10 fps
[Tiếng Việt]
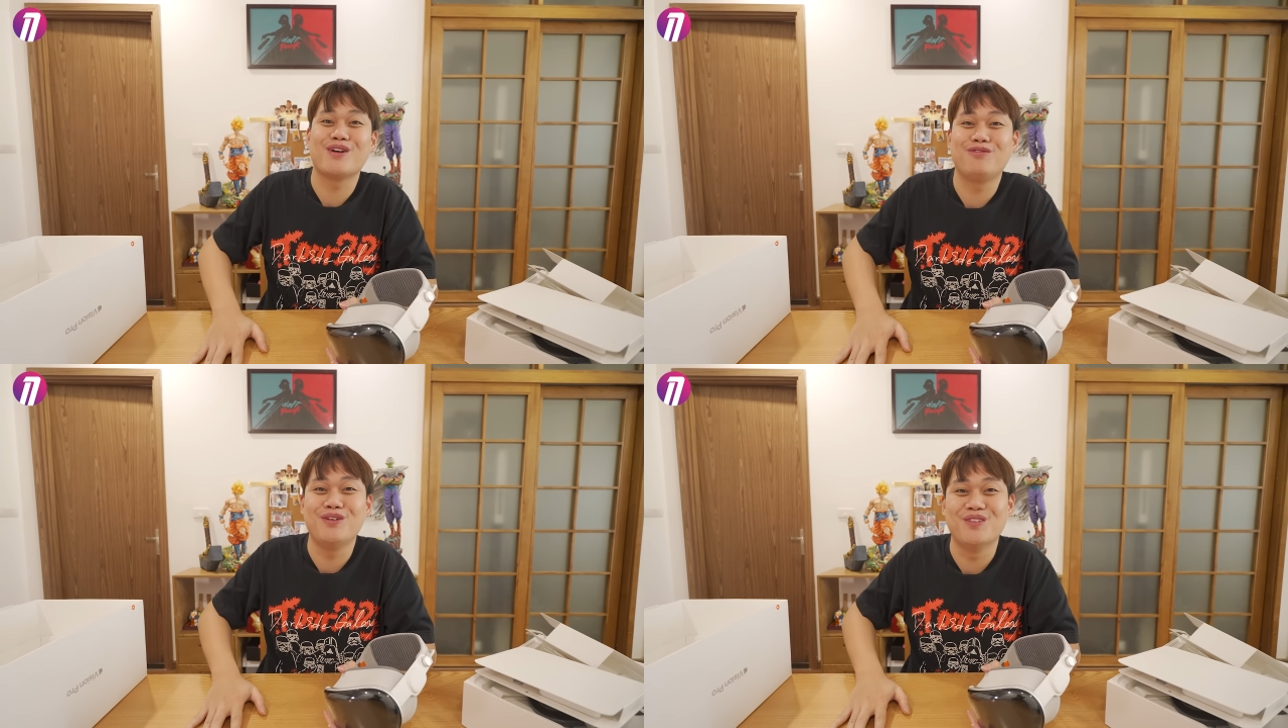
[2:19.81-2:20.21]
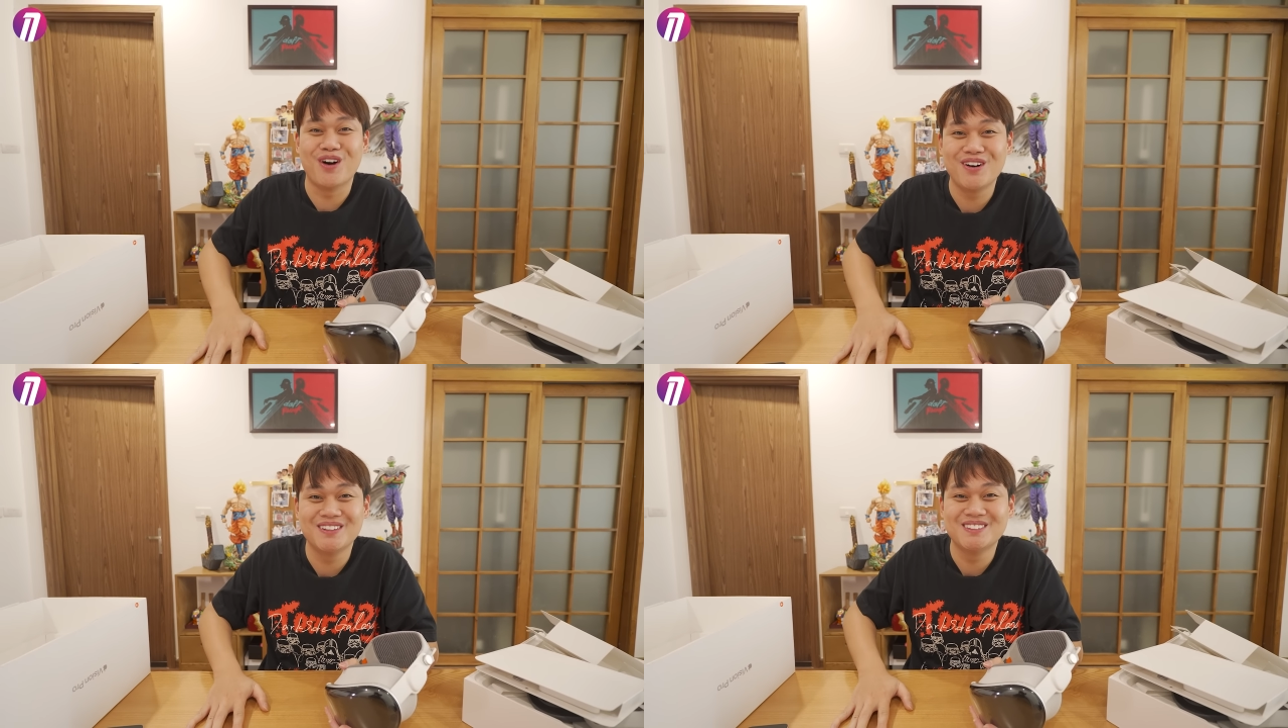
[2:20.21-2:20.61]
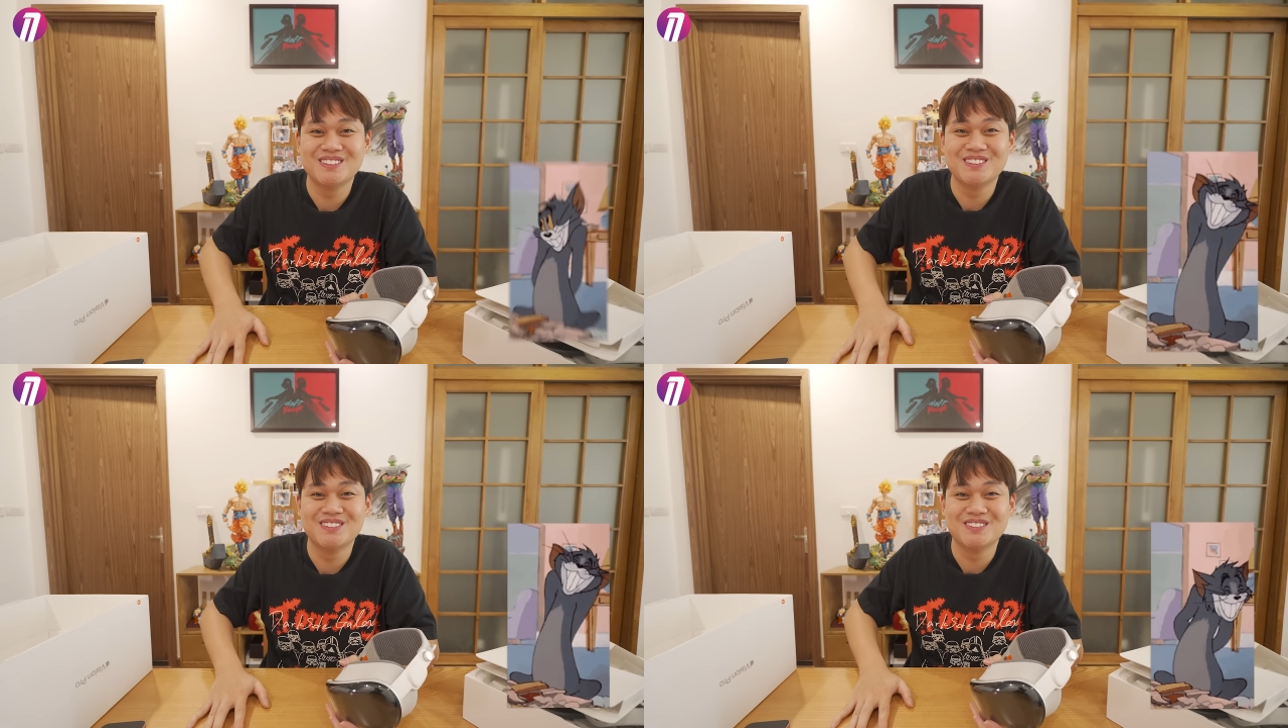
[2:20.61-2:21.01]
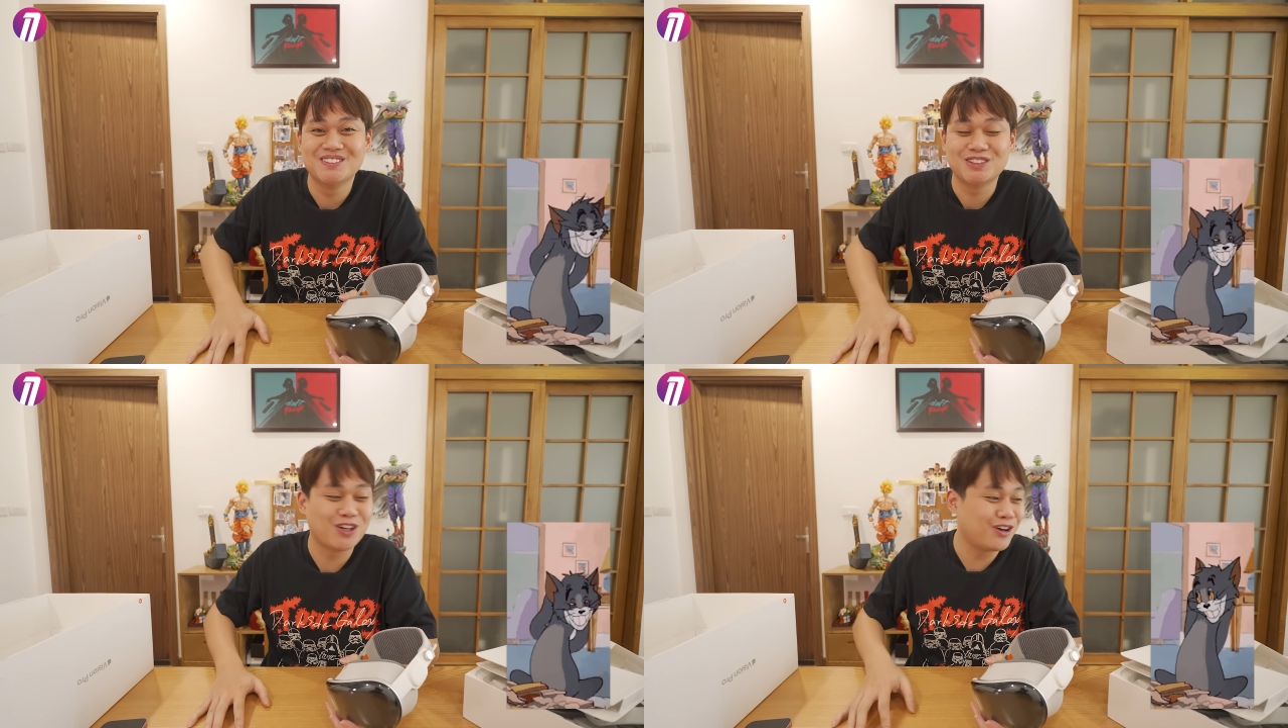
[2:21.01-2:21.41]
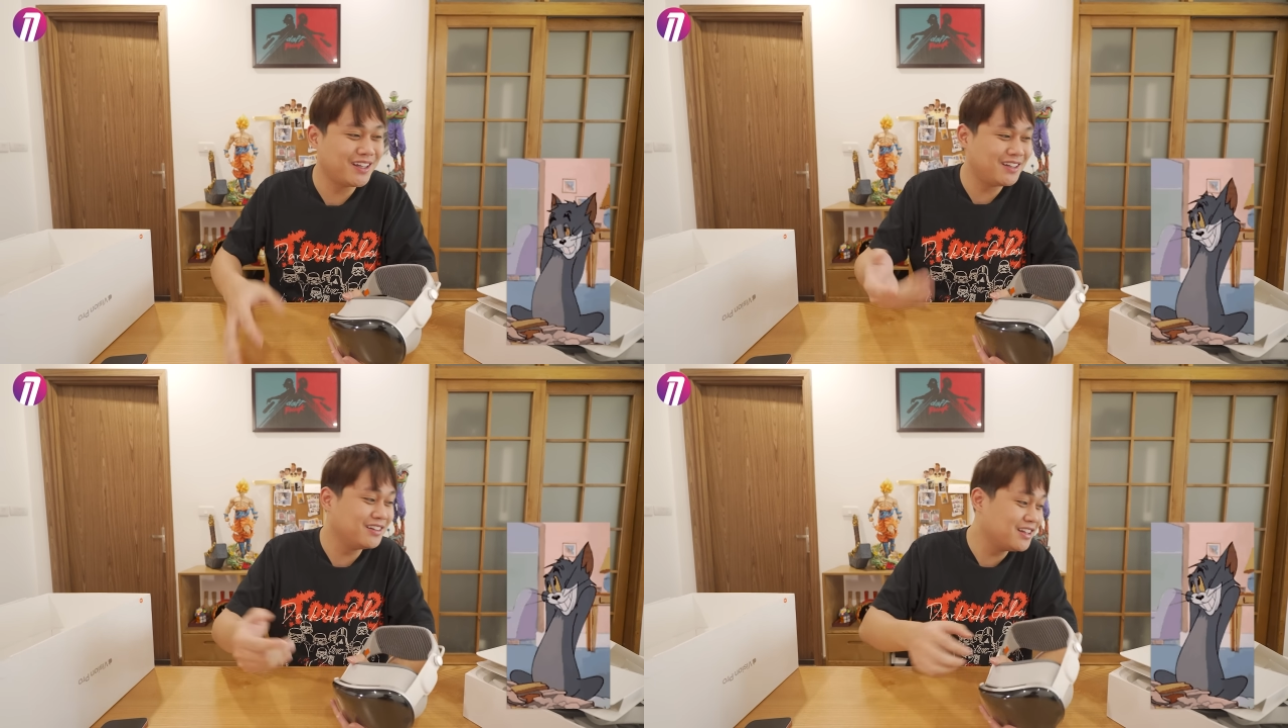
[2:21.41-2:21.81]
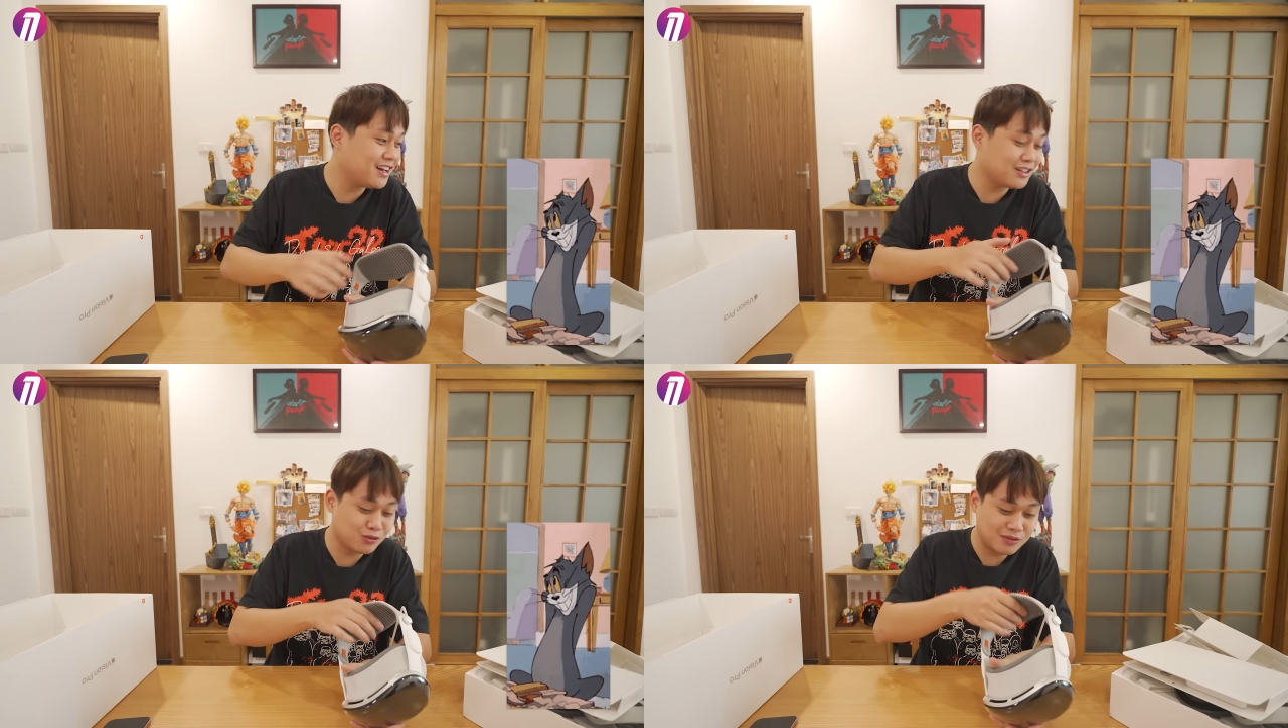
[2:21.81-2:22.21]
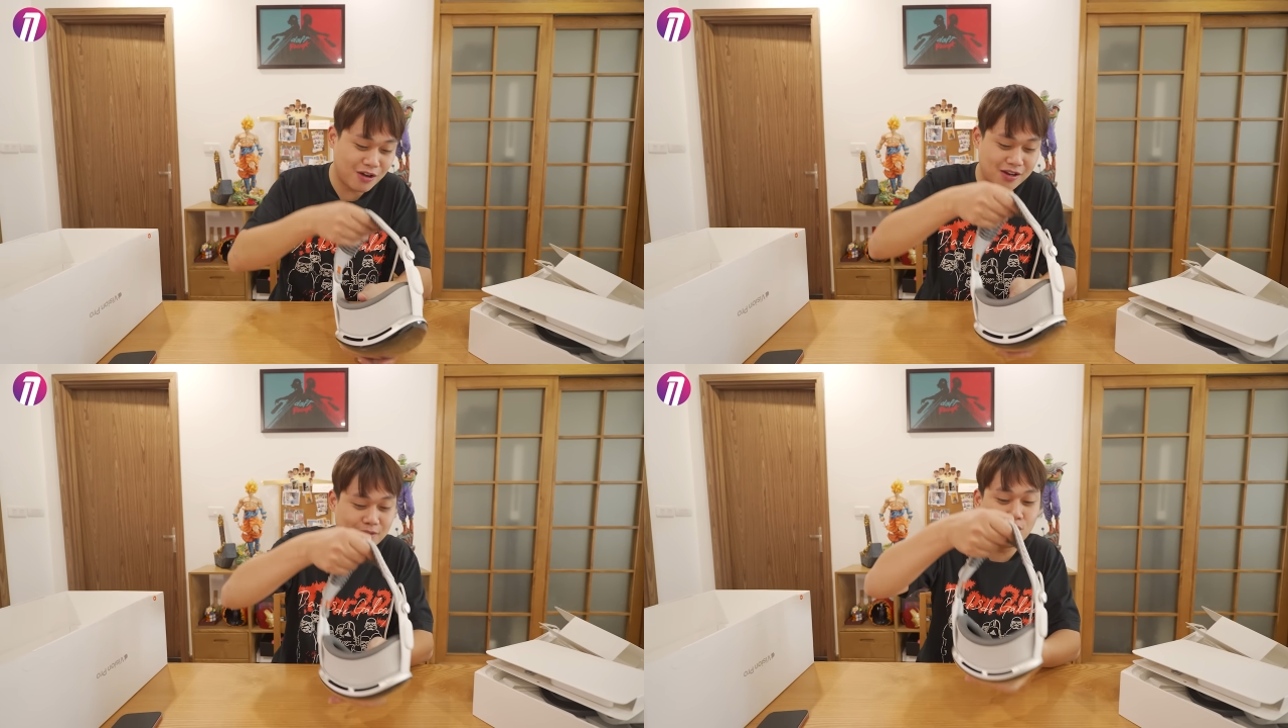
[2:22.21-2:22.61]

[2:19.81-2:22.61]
cái phim đó. Do đó thì đương nhiên là chúng ta có thể